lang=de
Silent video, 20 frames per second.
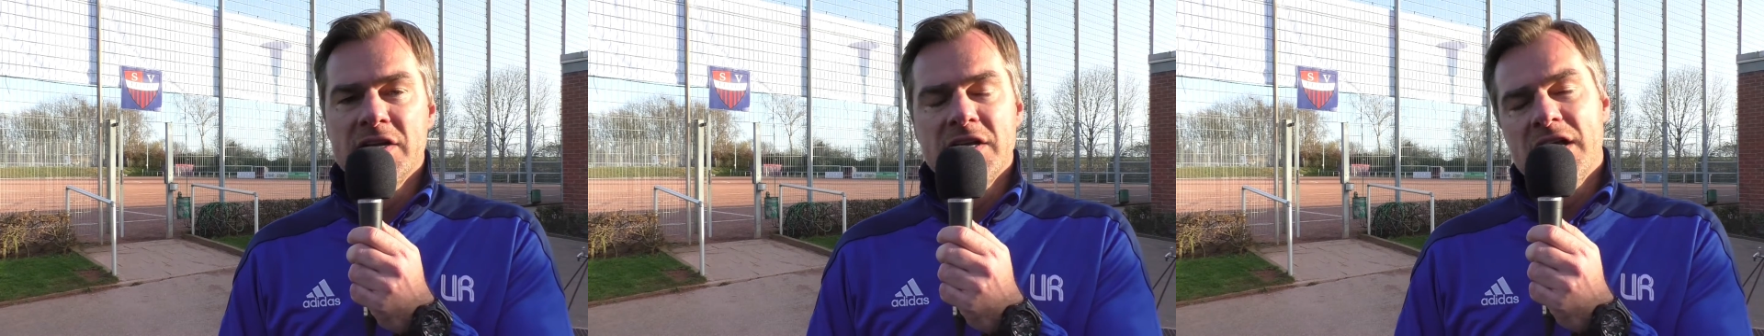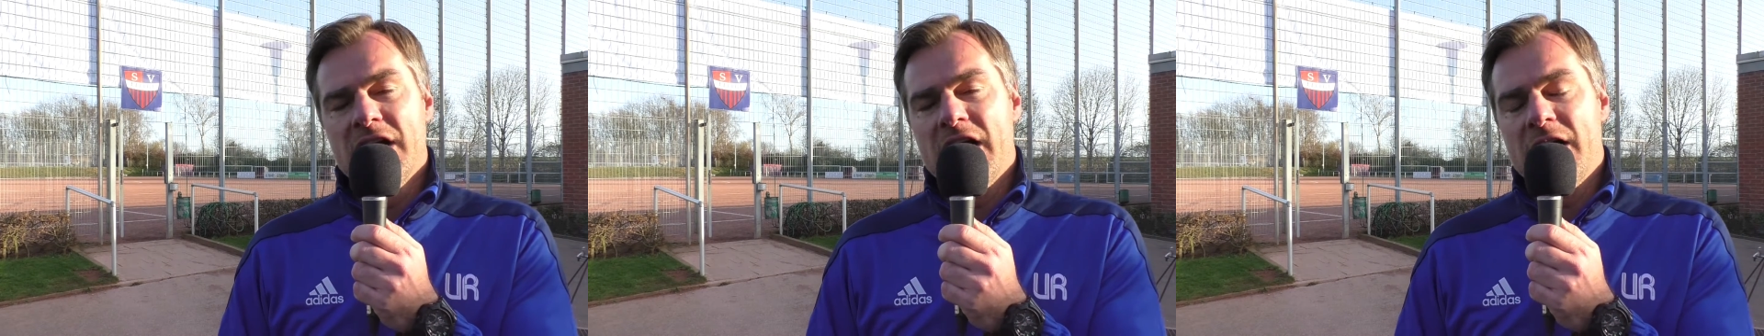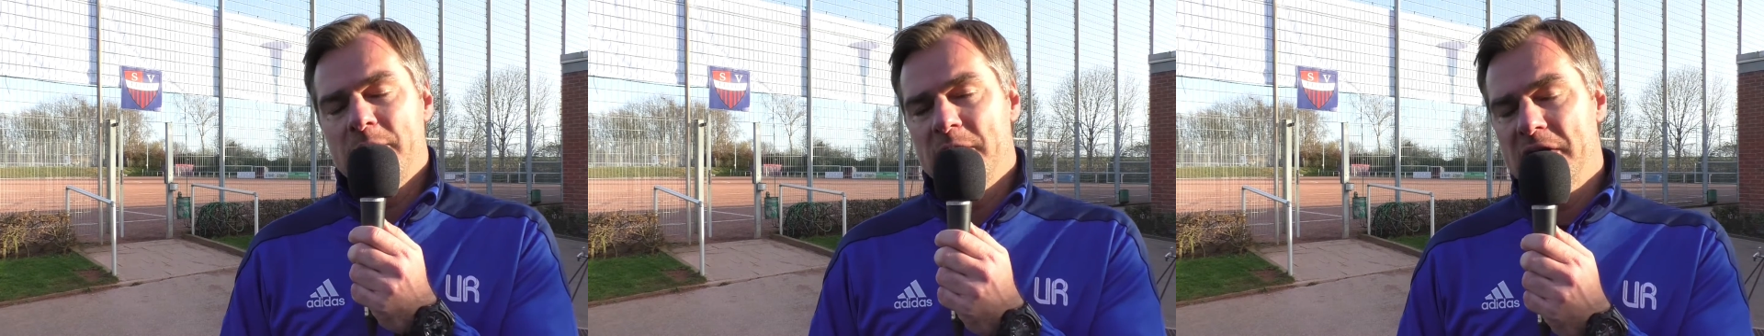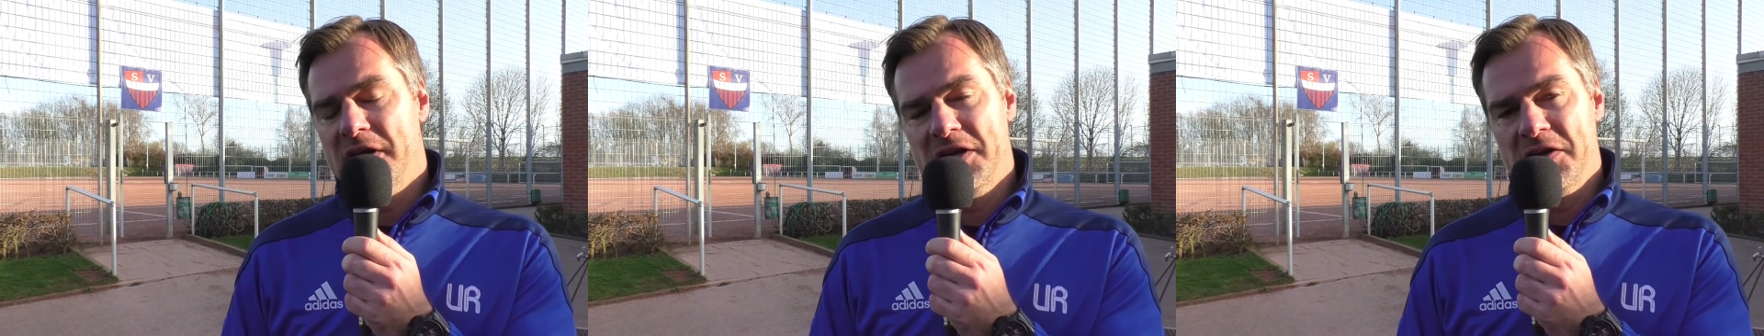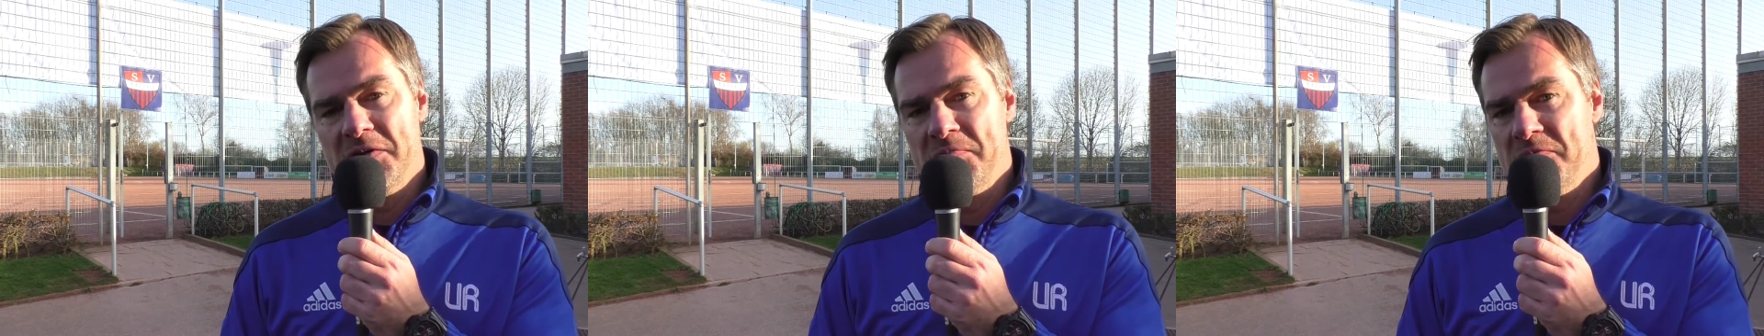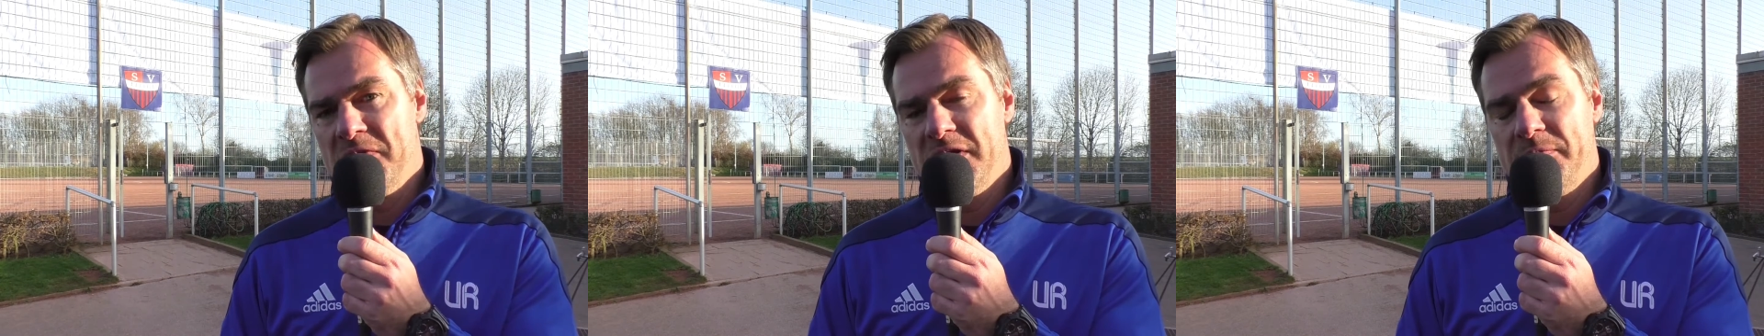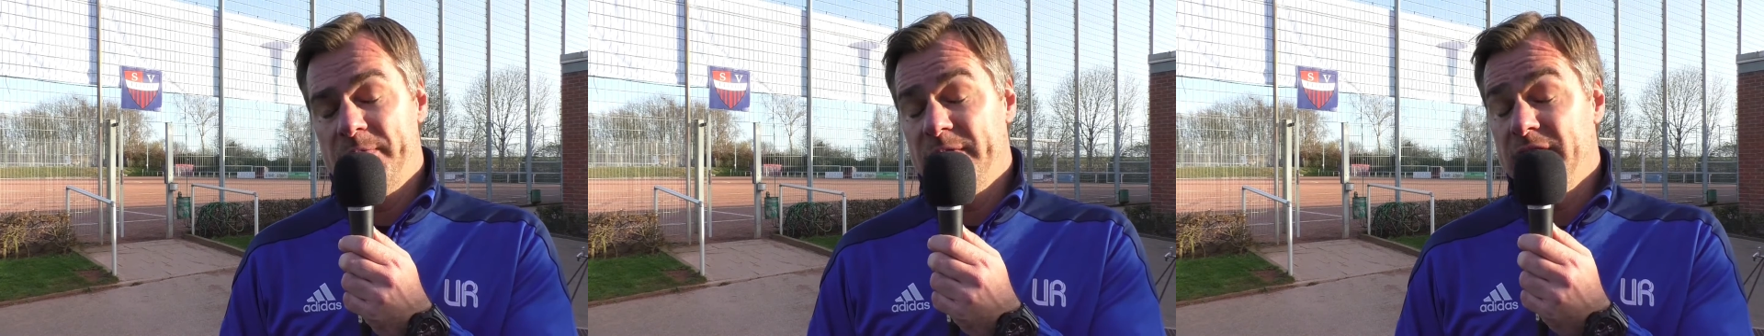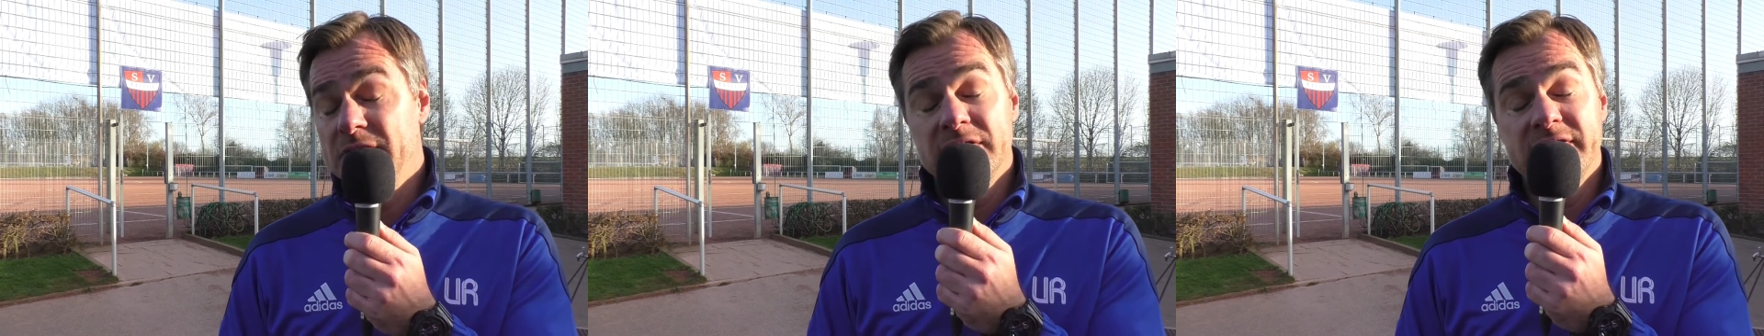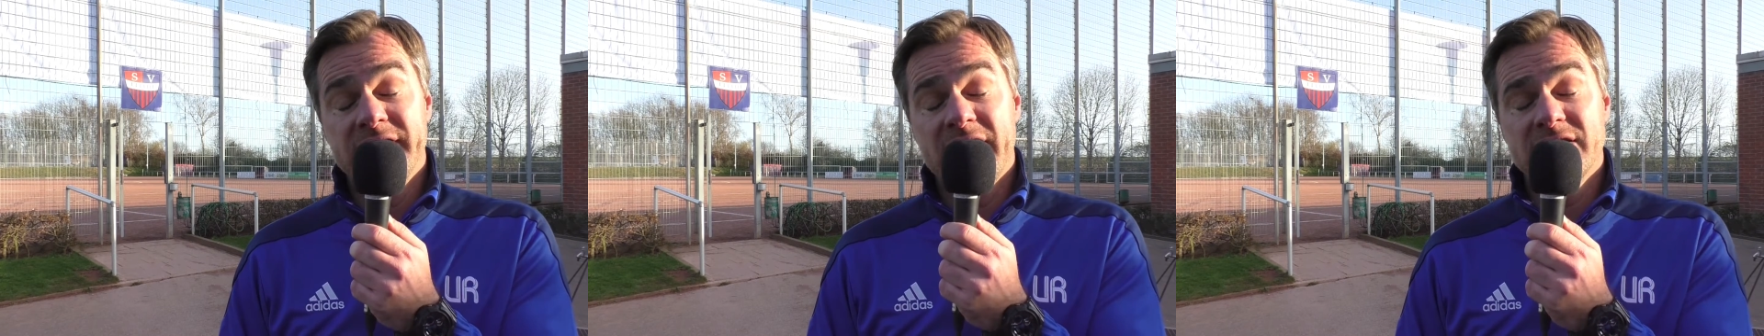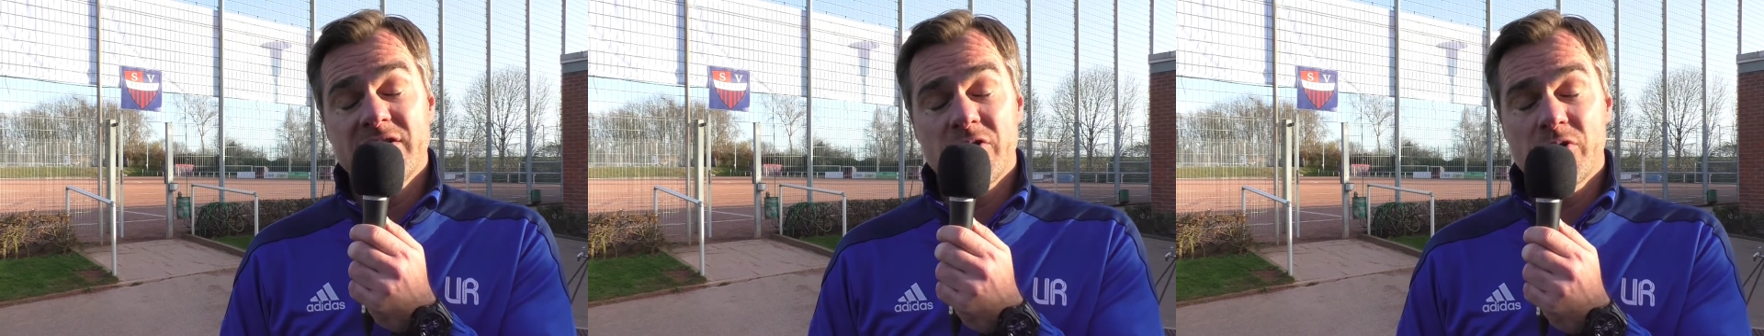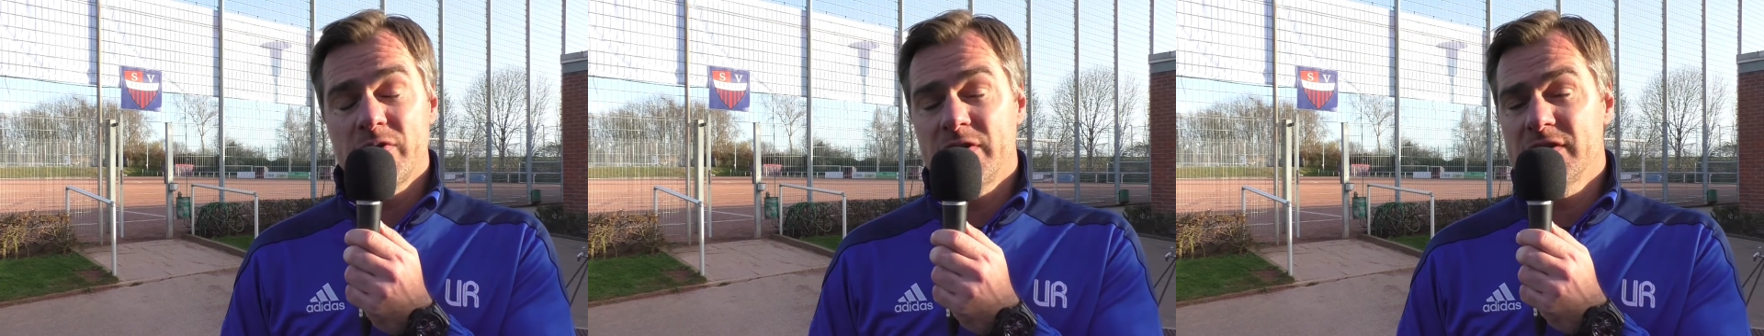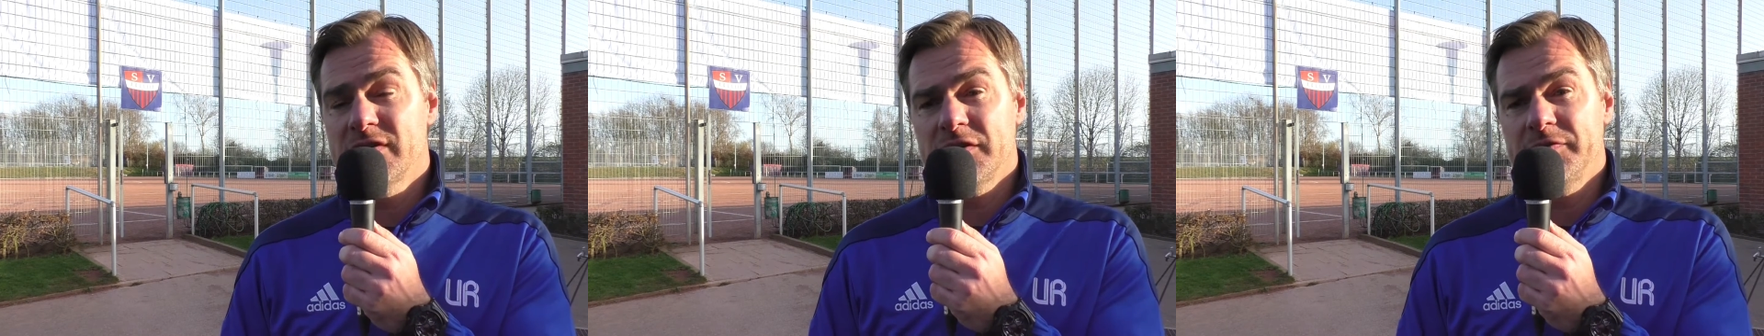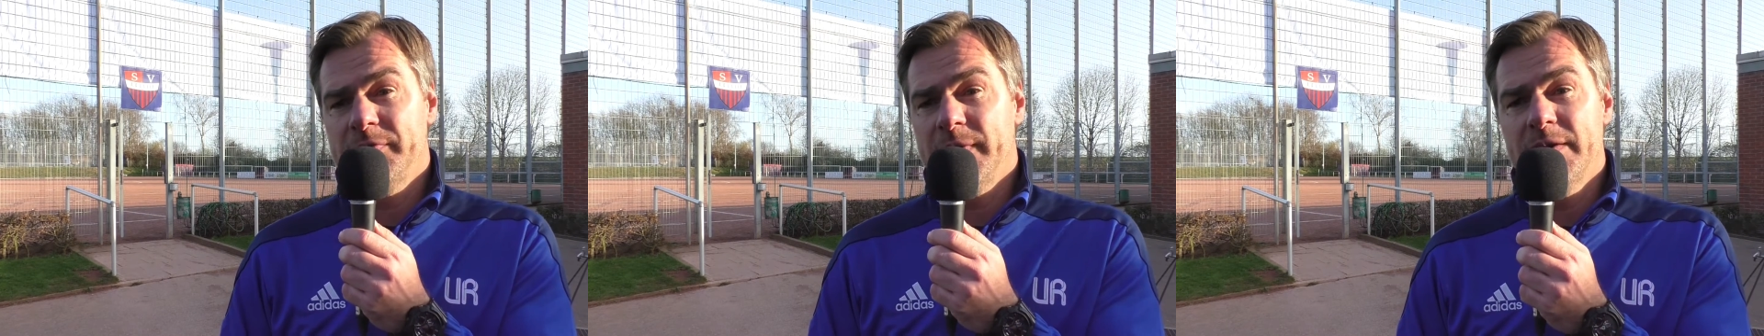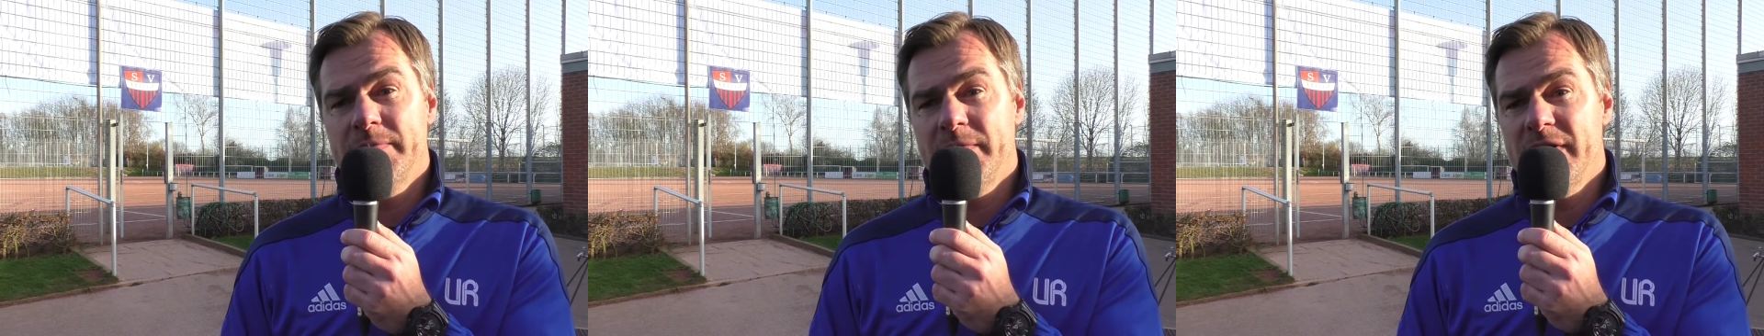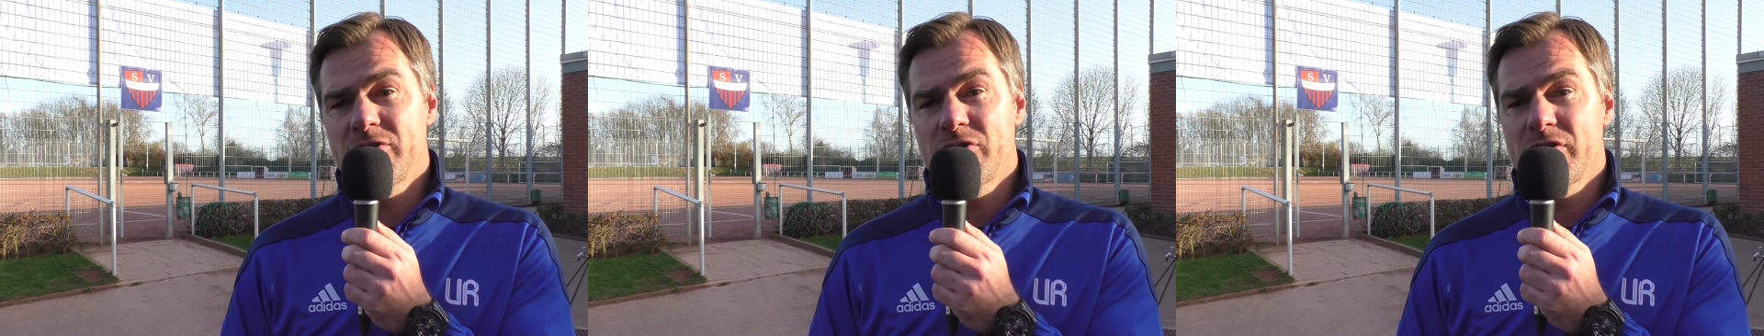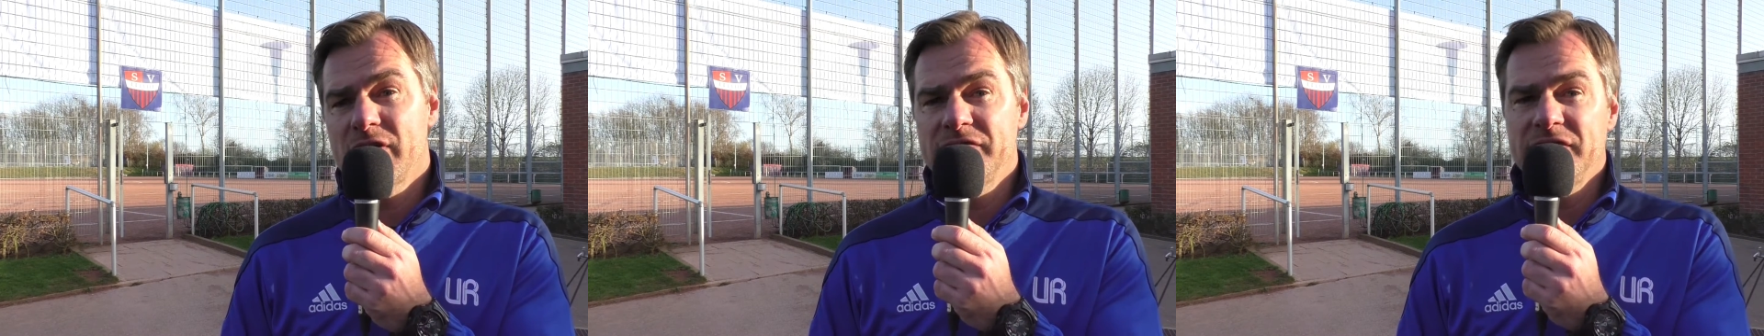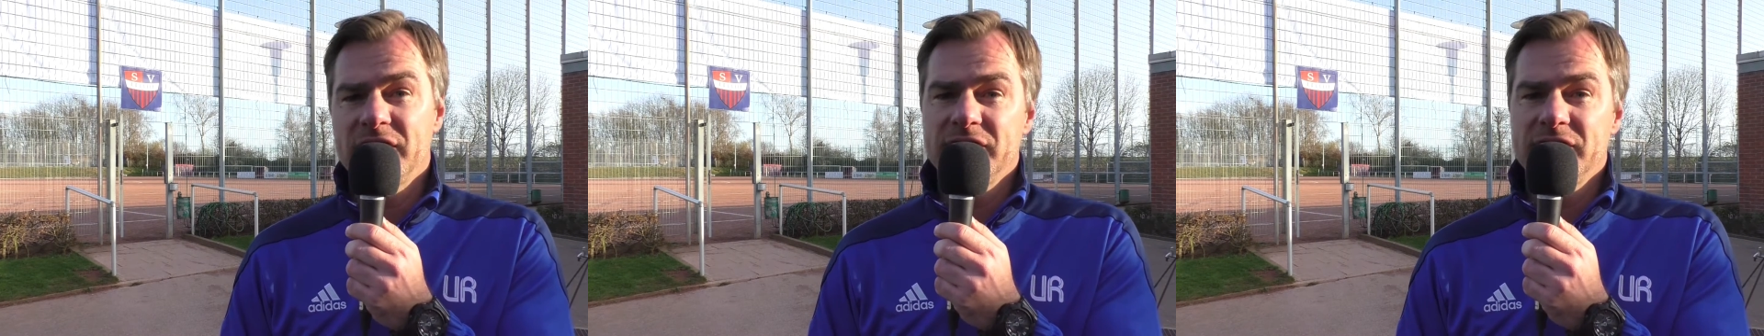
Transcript: Aber ähm, ich bin sehr, sehr stolz auf meine Mannschaft,